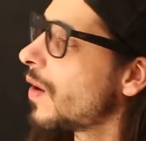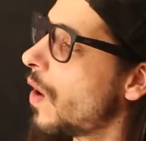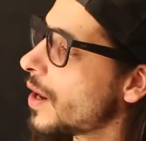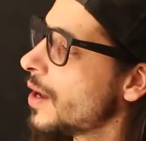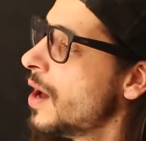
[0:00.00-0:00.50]

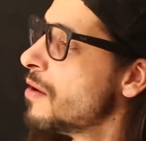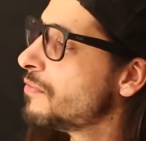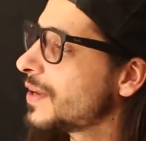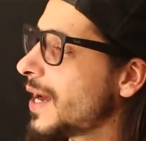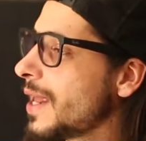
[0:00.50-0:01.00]
agora
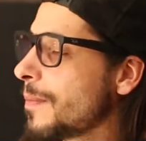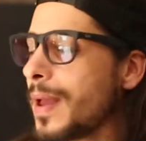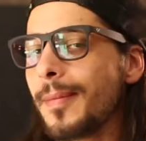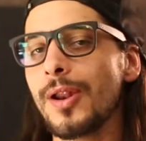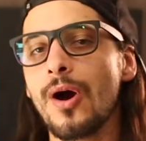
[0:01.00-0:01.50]
ficaria
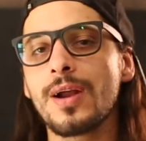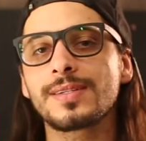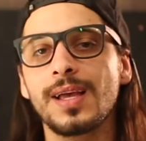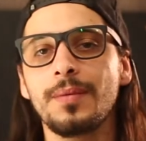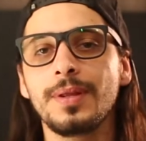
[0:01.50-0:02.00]
bem melhor,
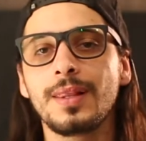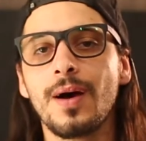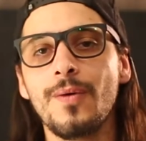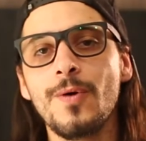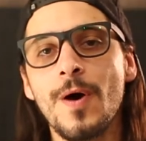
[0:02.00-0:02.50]
sabe?
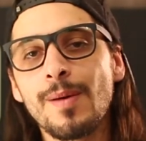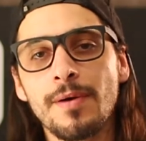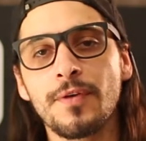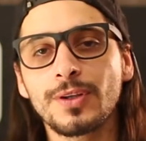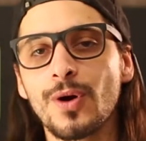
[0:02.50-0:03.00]
Então é
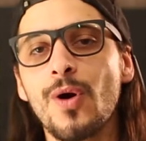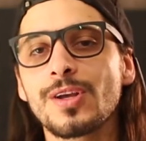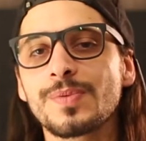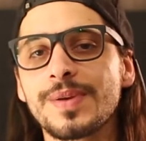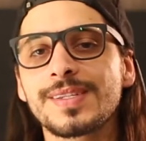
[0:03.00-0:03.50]
uma foto que eu
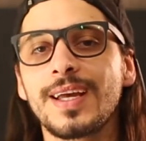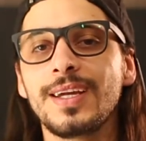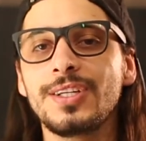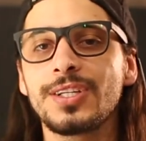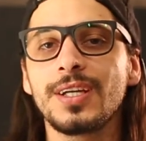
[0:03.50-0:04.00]
gosto
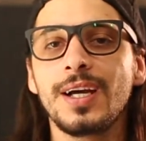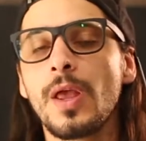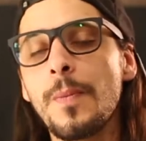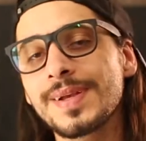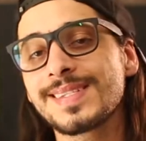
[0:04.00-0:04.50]
bastante.
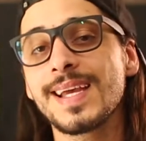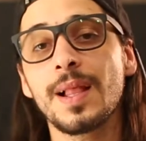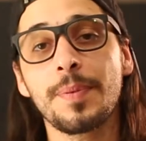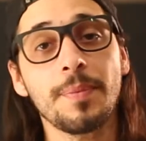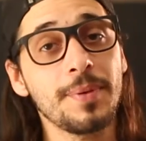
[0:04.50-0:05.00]
Eu passei
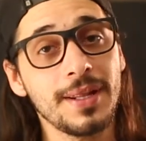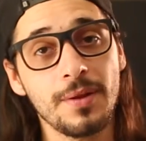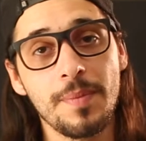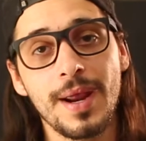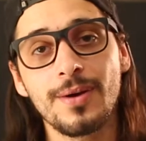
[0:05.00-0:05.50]
ela para preto
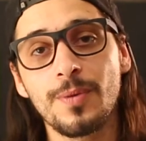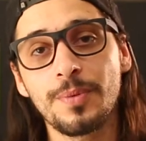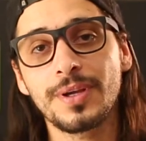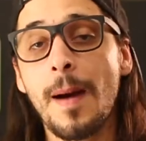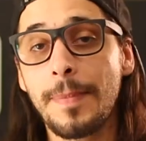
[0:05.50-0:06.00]
e branco
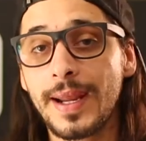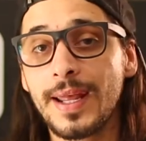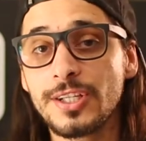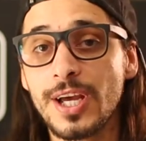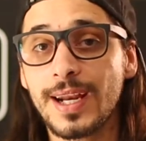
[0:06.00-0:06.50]
porque a
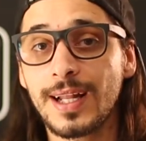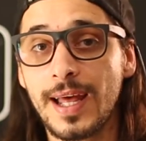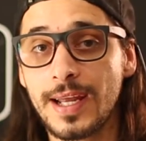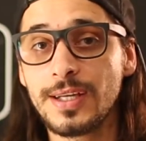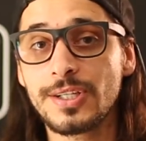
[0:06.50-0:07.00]
parede era
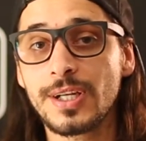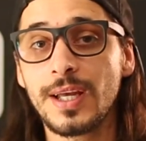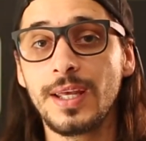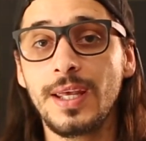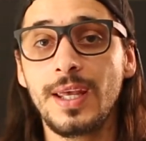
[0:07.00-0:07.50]

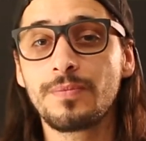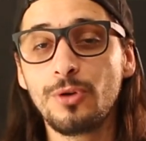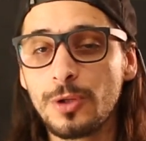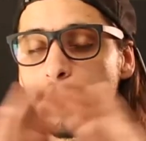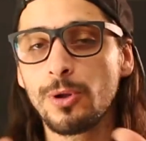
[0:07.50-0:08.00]
laranja e
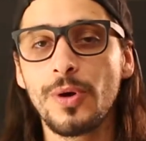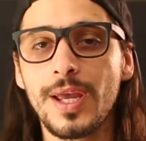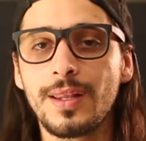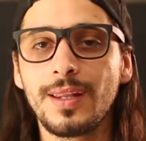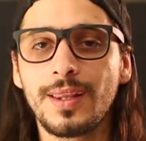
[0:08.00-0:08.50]
muito
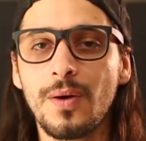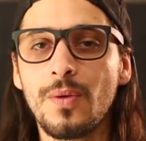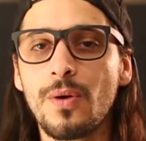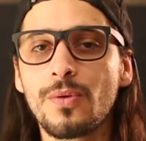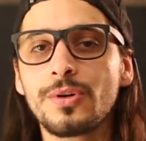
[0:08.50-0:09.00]
poluída,
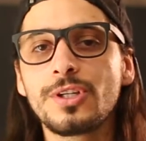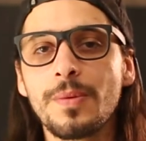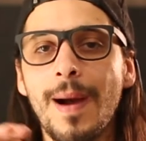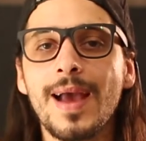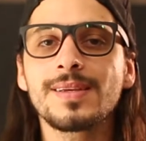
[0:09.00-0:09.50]
então eu curti
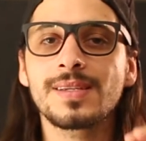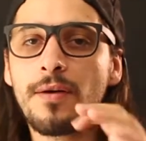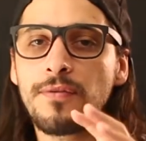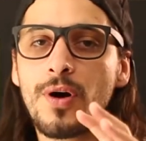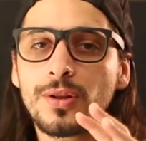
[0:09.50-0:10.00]
mais
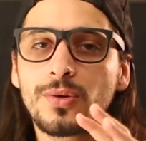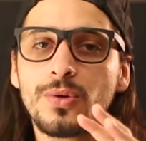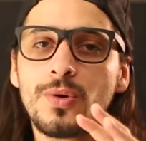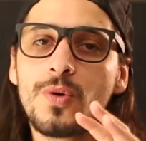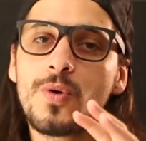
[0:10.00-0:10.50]
a
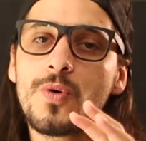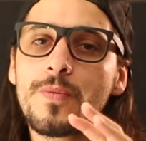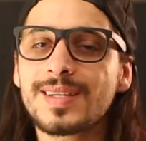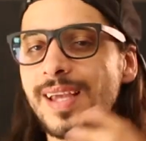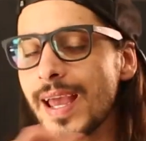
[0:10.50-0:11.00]
foto
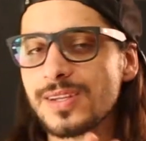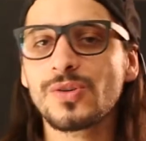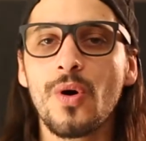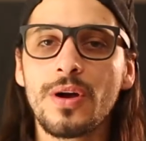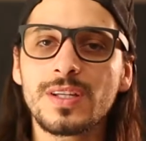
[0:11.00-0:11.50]
sem as
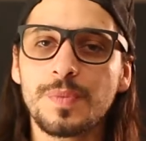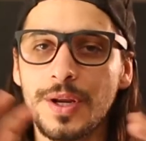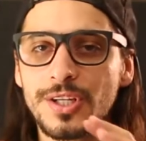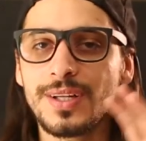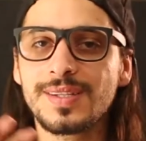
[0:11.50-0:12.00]
cores
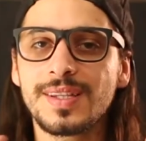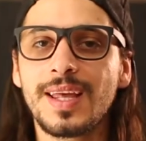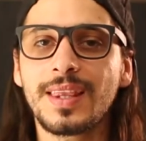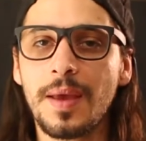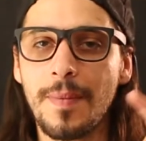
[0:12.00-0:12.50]
pra gente se
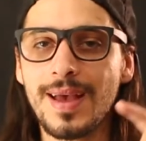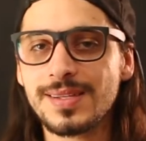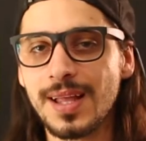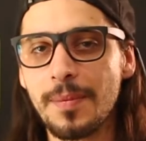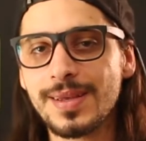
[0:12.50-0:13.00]
deter
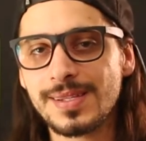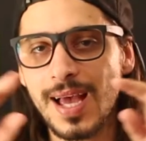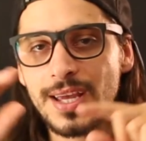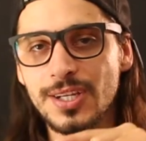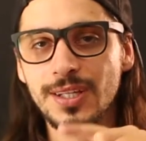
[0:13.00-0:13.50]
mais na
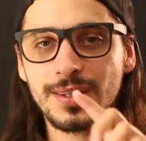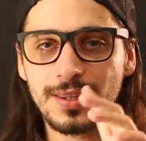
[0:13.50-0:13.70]
mensagem